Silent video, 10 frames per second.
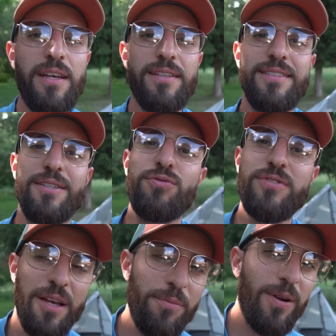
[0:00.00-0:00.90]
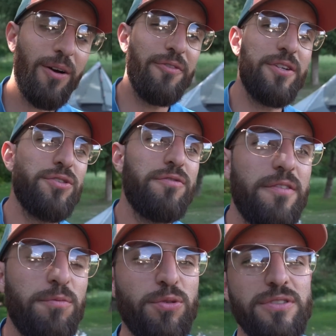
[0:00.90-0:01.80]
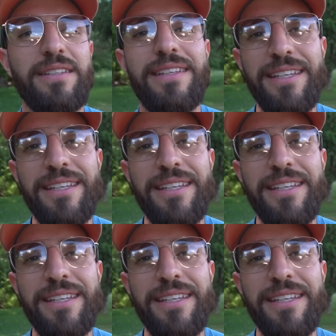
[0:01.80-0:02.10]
C'est tout simple, en fait je vais vous poser une